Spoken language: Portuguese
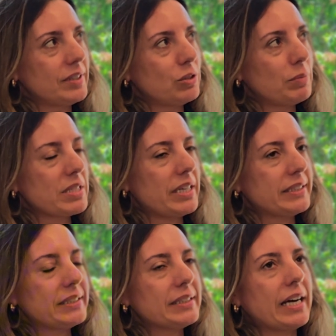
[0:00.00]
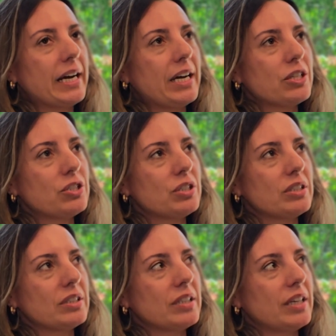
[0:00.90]
tendo uma certa
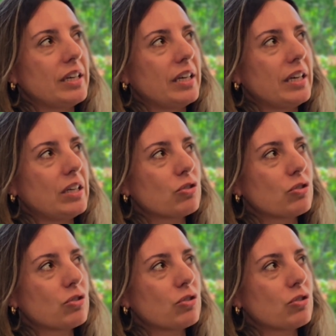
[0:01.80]
idade, é,